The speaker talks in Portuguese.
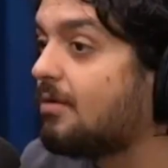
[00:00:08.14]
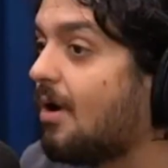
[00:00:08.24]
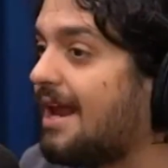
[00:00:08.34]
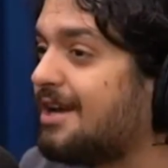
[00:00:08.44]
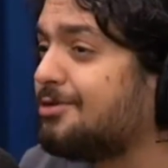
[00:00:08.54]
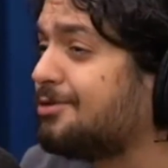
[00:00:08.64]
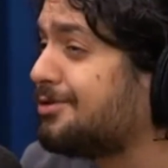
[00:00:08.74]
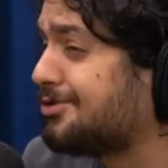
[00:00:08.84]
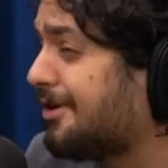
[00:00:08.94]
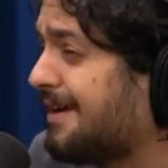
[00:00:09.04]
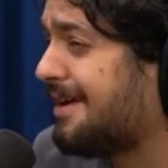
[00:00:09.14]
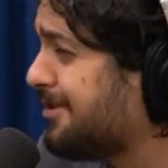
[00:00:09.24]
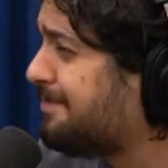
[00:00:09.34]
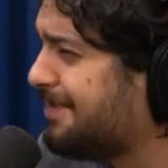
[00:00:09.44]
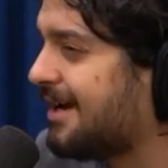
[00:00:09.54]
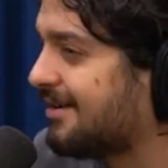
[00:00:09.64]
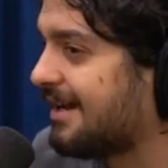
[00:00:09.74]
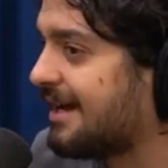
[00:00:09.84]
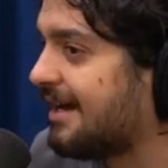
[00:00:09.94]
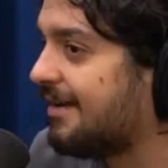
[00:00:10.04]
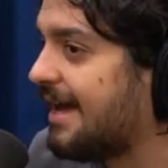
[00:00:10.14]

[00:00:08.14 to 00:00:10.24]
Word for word: colégio só falava do pânico, tá ligado?